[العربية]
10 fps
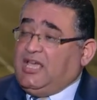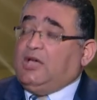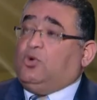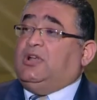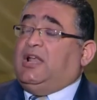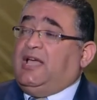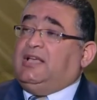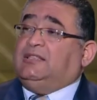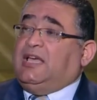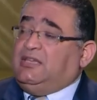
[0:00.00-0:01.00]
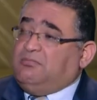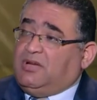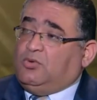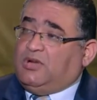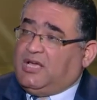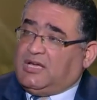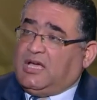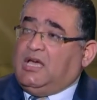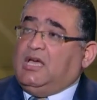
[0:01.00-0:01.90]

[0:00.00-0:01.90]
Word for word: كنا نلاقي دايما هناك